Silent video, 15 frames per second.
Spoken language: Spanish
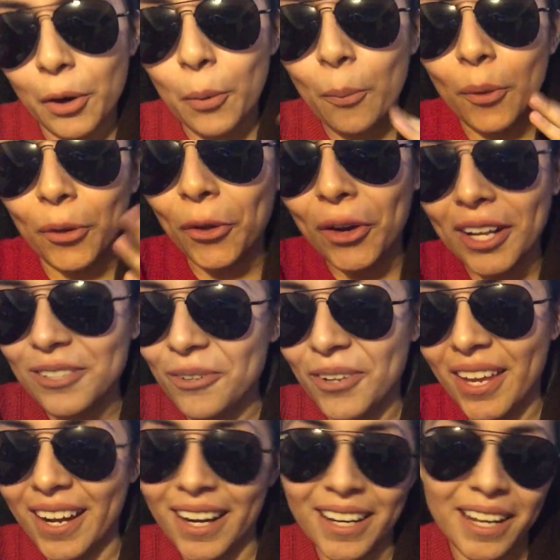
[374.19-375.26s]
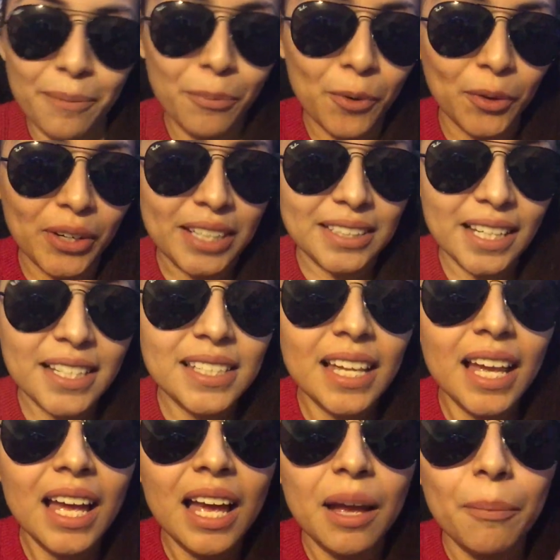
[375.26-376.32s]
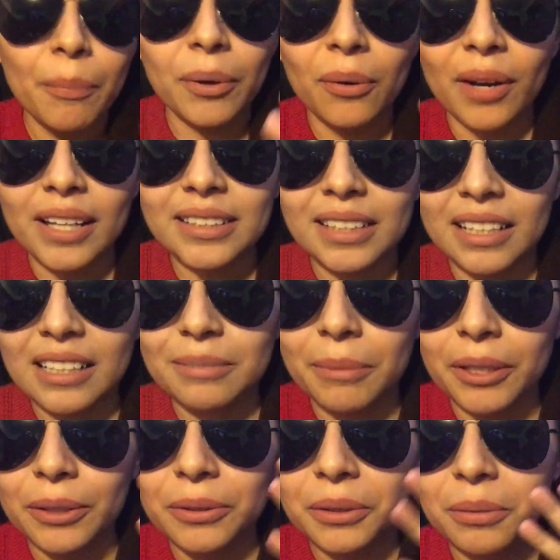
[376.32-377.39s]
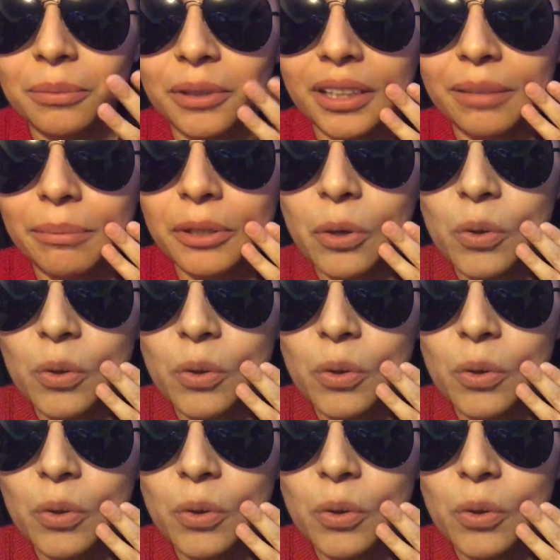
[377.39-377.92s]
No puedo rasguñar al Liam con esas, pero las de las manos como que me